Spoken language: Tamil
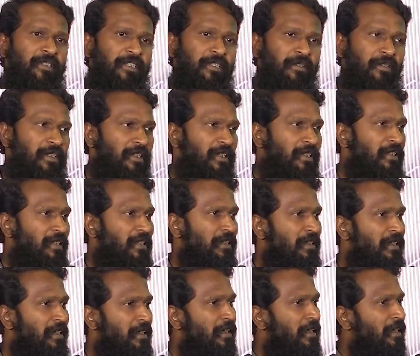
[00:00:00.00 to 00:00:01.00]
விஷயம் என்னென்னா
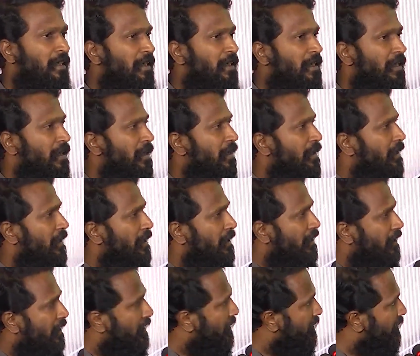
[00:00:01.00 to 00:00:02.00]

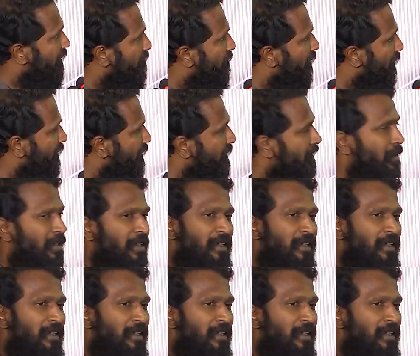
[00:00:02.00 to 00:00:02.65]
இந்த மாதிரி